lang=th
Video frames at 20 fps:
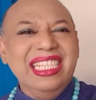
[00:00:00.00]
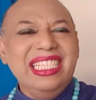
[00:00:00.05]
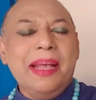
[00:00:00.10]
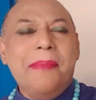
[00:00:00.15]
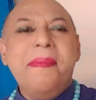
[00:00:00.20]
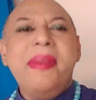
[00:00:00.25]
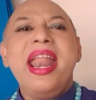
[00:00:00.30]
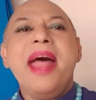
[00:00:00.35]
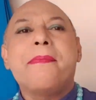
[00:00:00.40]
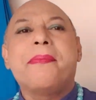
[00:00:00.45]

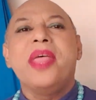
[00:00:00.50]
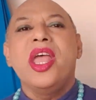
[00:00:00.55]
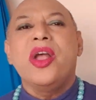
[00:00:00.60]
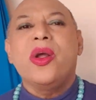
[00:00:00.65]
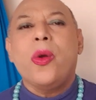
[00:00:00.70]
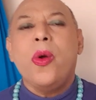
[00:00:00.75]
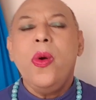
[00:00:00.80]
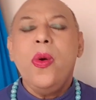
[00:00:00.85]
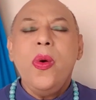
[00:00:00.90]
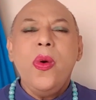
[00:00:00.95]
สำหรับ
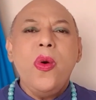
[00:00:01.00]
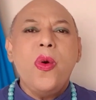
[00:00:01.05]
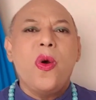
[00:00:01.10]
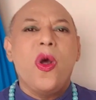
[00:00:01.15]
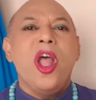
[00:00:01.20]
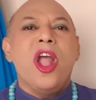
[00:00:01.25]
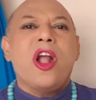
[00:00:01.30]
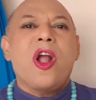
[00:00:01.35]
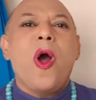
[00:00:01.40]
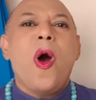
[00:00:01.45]
คู่
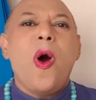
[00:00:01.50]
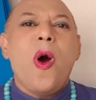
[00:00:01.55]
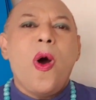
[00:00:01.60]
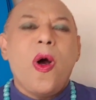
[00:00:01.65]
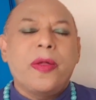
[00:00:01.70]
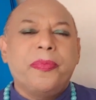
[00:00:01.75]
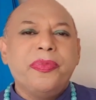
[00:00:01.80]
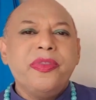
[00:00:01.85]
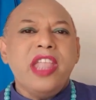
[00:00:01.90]
ของ